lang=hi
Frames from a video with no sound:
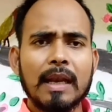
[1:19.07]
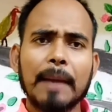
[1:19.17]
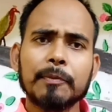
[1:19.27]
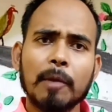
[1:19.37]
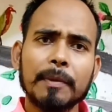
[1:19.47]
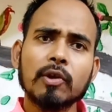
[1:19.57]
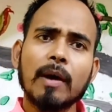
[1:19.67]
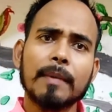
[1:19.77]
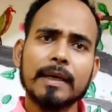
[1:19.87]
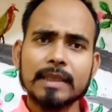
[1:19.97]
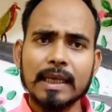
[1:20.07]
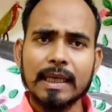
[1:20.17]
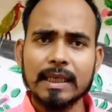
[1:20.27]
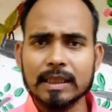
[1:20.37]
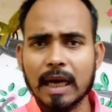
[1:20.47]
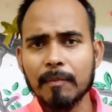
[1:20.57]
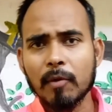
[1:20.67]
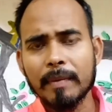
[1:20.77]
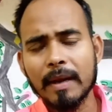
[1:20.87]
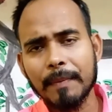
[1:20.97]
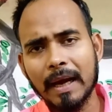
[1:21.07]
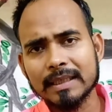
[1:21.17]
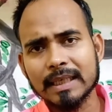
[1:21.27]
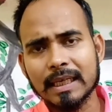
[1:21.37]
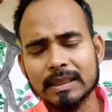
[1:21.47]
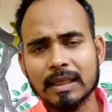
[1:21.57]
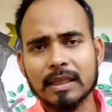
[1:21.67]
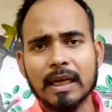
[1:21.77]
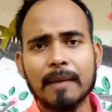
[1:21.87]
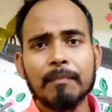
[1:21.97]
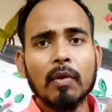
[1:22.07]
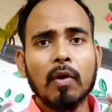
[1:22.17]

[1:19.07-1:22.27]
लैपटॉप है तो आप घर से ही इस काम को बड़े प्यार से कर सकते हैं